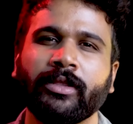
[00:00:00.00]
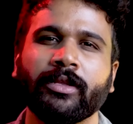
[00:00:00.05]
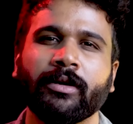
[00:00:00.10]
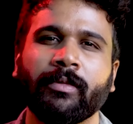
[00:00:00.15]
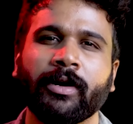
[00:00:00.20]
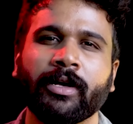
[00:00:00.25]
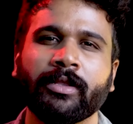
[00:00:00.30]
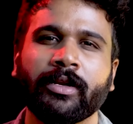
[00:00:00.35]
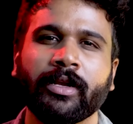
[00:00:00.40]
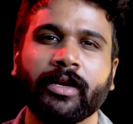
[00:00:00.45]
இந்த
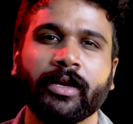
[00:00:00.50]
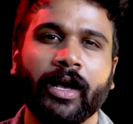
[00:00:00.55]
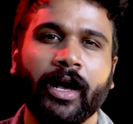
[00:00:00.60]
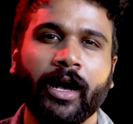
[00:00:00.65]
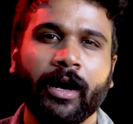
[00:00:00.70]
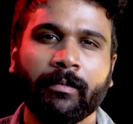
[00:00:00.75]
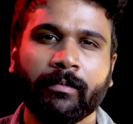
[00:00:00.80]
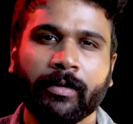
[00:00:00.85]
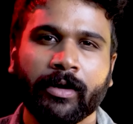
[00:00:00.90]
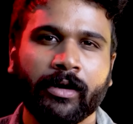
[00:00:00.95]
மாதிரி
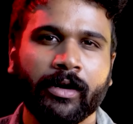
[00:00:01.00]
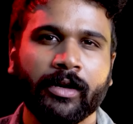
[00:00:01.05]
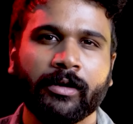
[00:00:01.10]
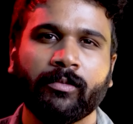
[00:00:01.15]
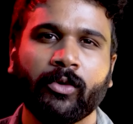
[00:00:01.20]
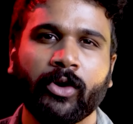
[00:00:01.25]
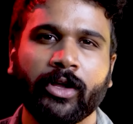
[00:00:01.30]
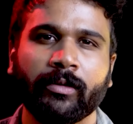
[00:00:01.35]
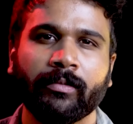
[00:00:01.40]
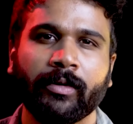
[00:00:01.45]
ஆம்பர் அலர்ட்
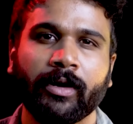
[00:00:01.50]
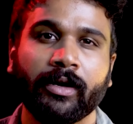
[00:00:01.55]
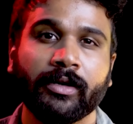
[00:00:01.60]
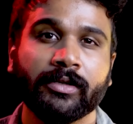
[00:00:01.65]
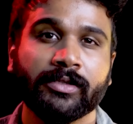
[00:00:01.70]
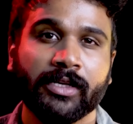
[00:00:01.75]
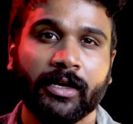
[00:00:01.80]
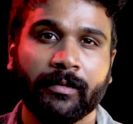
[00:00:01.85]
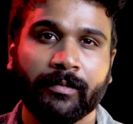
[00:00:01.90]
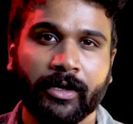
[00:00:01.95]
மூலயமா
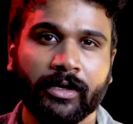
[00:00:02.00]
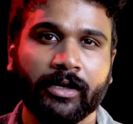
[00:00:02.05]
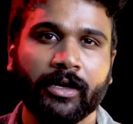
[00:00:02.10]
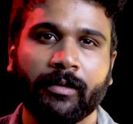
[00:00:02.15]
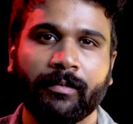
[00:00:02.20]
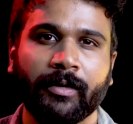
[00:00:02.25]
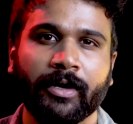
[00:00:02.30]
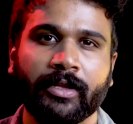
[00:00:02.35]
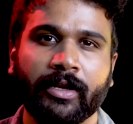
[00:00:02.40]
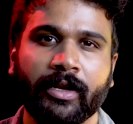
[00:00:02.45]
சபட்கா
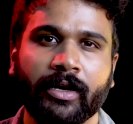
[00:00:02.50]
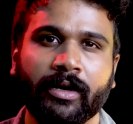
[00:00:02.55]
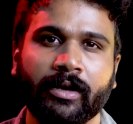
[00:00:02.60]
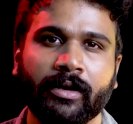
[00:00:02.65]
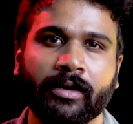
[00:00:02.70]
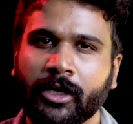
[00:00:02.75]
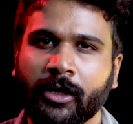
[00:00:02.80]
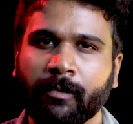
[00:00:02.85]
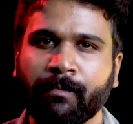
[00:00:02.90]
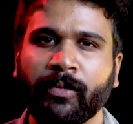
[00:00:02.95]
மாதிரி
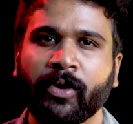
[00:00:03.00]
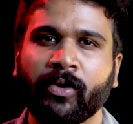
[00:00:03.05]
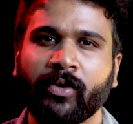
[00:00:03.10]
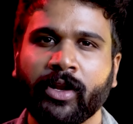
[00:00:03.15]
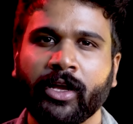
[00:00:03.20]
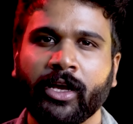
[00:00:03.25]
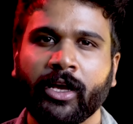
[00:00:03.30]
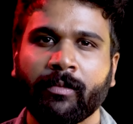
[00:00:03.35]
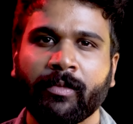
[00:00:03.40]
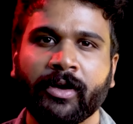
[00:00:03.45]
இப்போ
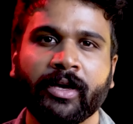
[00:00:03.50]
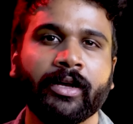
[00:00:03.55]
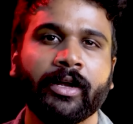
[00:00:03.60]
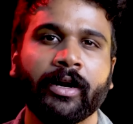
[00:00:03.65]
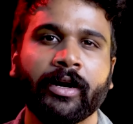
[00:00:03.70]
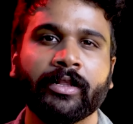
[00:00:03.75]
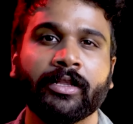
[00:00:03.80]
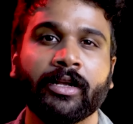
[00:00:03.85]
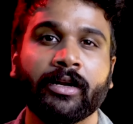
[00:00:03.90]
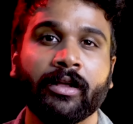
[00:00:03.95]
வரைக்குமே
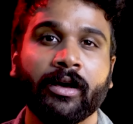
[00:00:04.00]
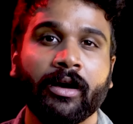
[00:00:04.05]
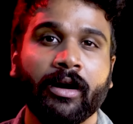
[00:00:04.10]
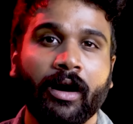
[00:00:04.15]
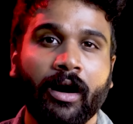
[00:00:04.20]
கிட்டத்தட்ட